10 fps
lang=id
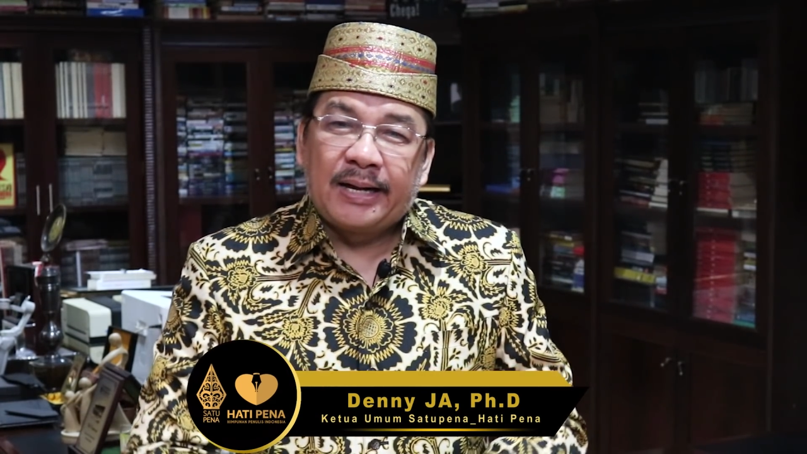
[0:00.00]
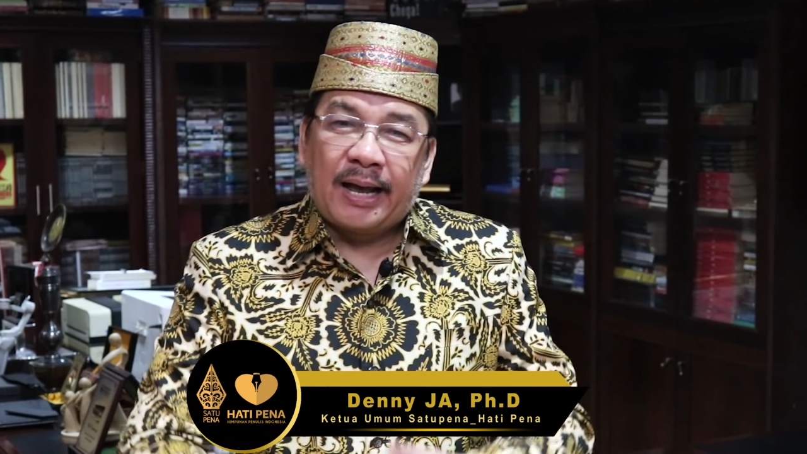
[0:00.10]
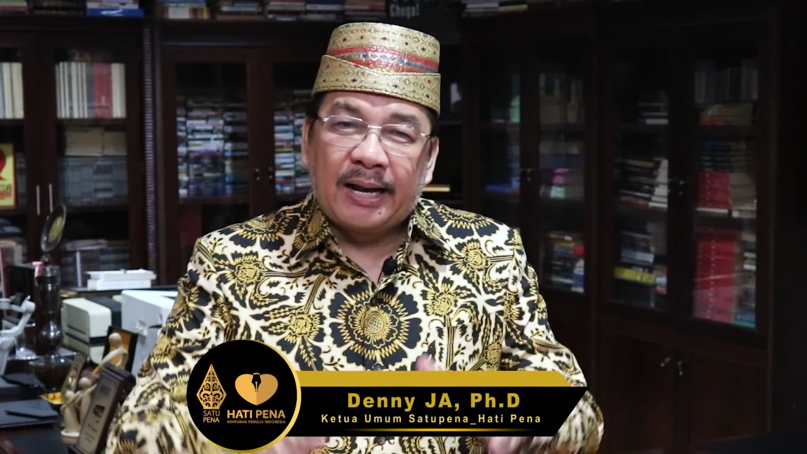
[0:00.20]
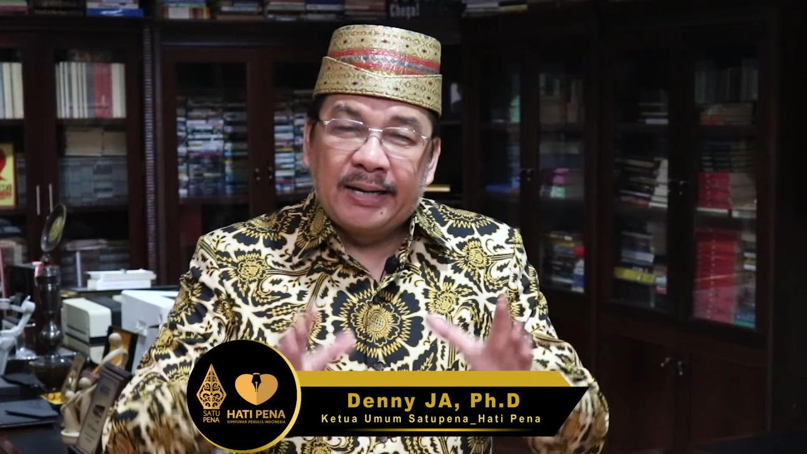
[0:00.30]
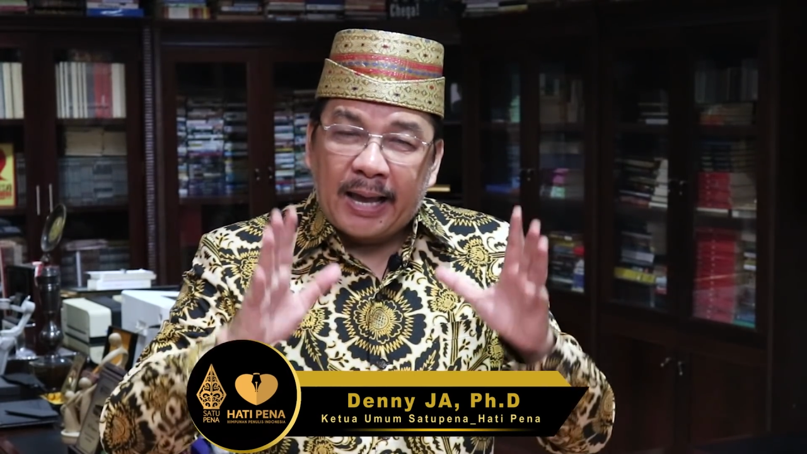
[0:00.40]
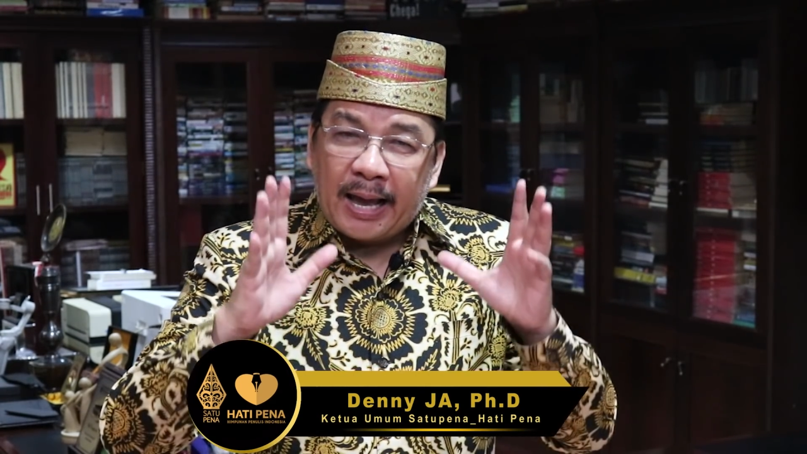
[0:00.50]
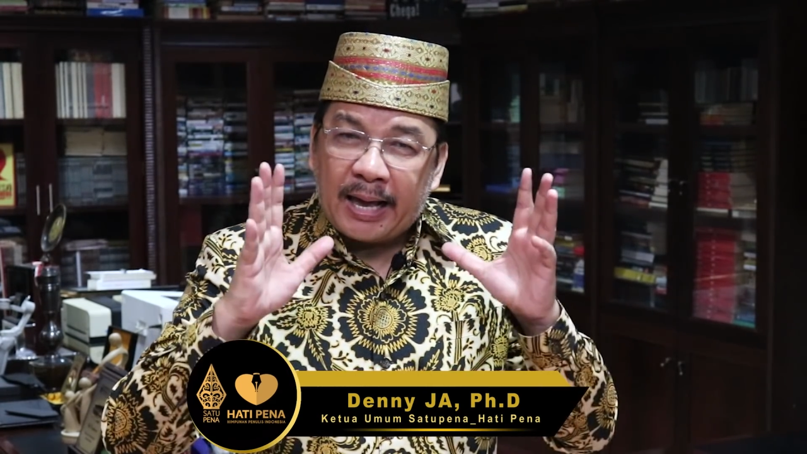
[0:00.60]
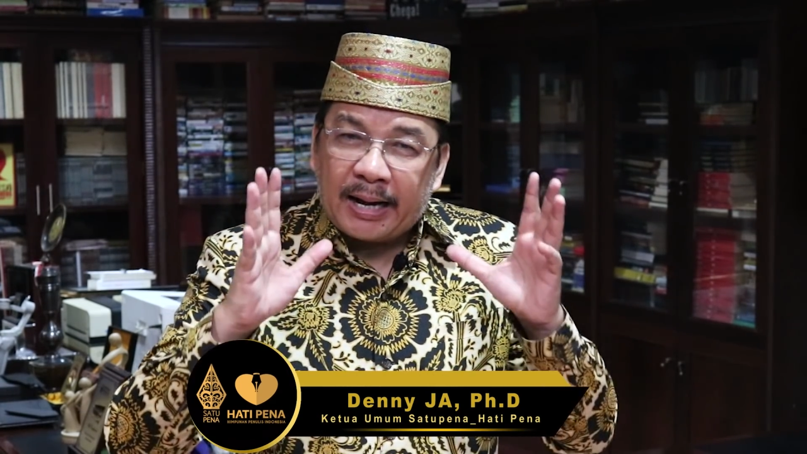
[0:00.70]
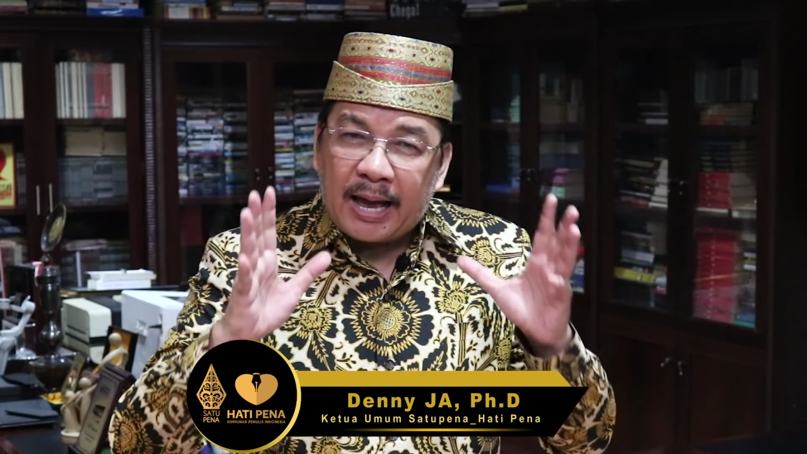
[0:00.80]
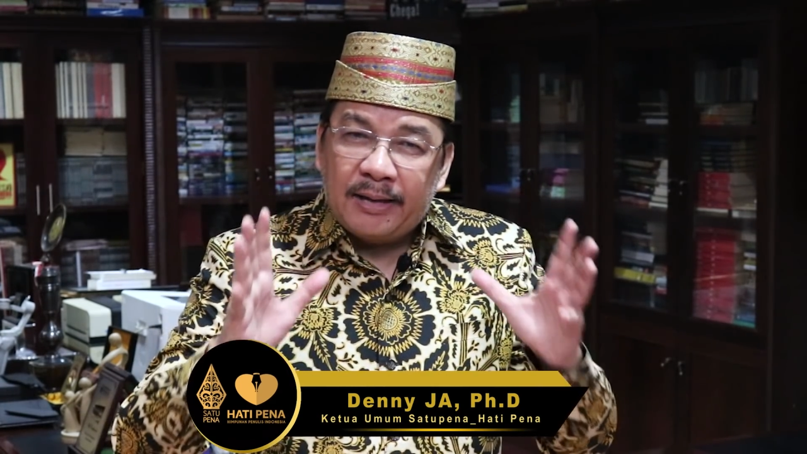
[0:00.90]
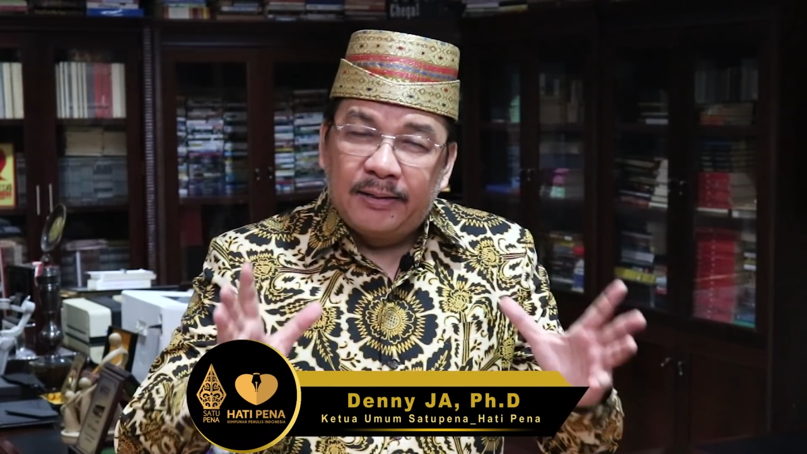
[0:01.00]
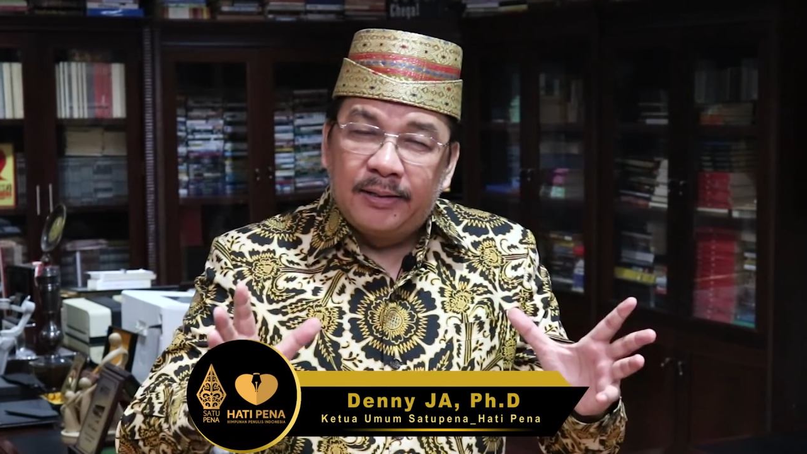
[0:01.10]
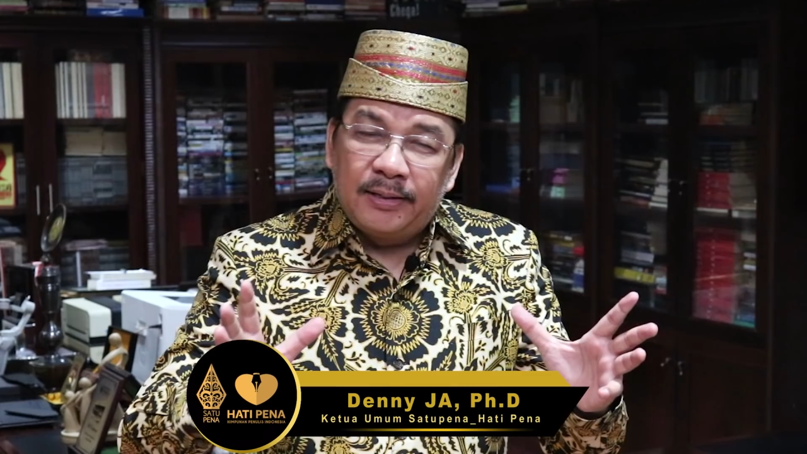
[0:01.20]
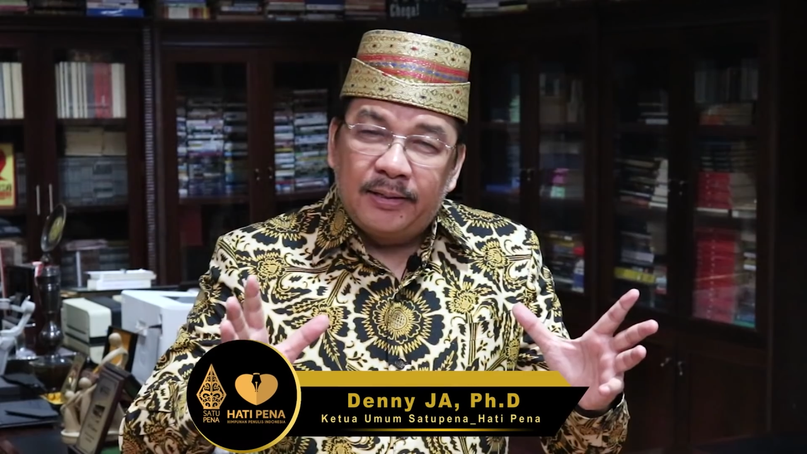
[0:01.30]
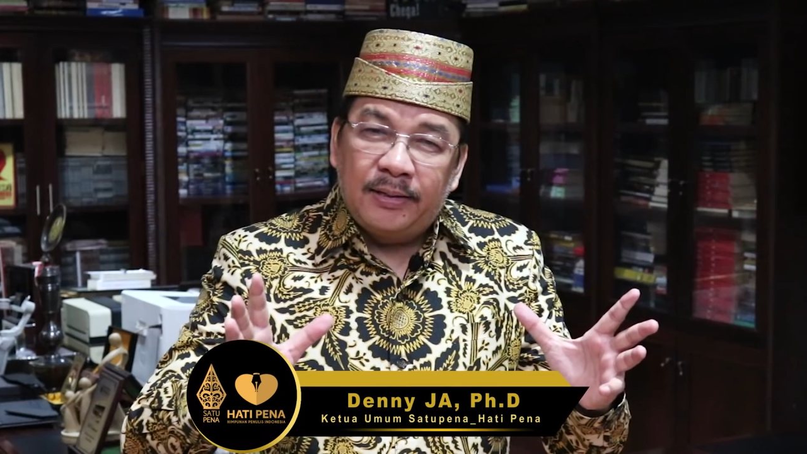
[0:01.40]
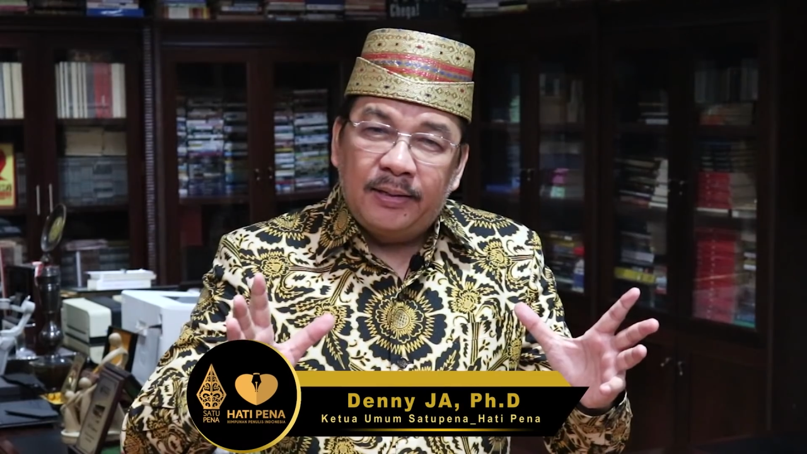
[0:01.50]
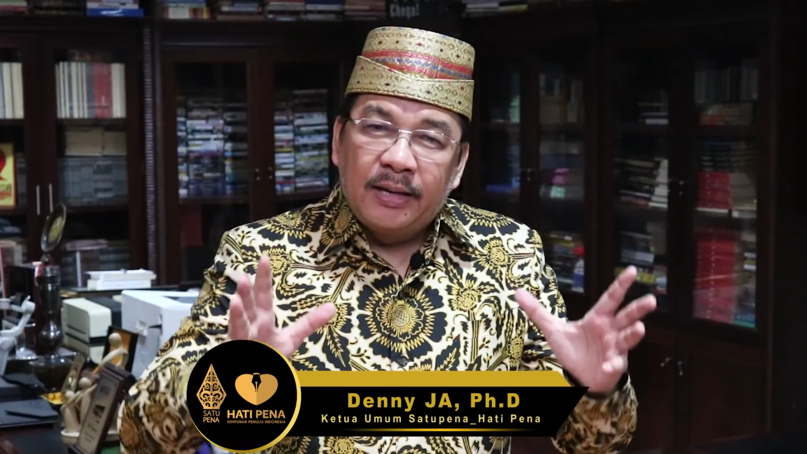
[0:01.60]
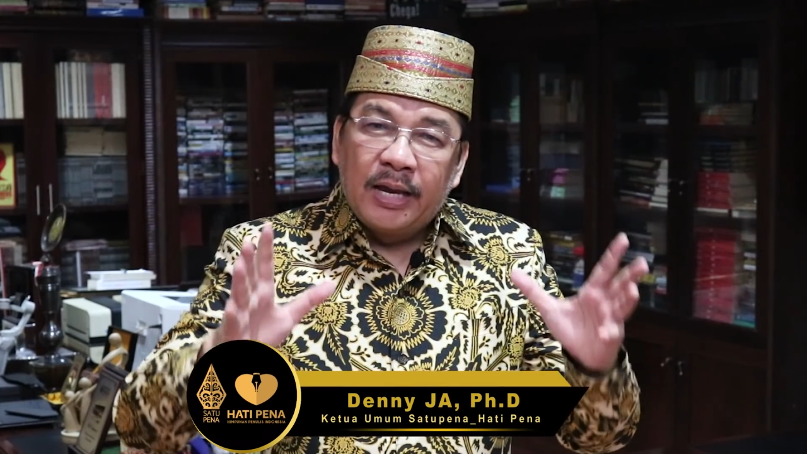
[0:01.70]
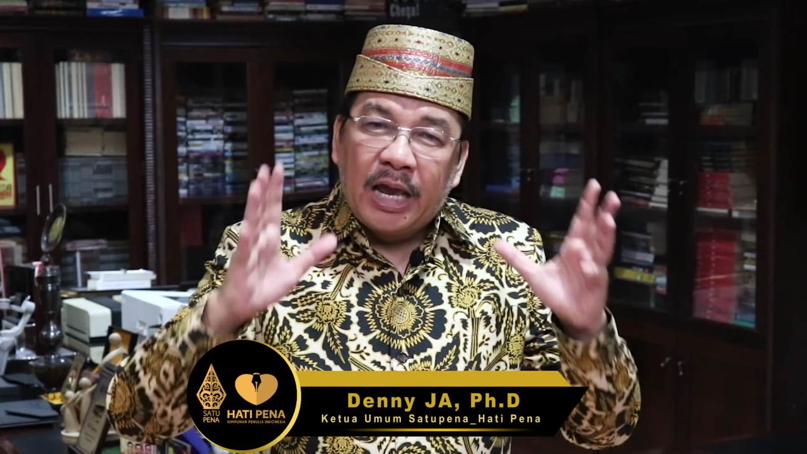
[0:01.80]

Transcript: karena di era ini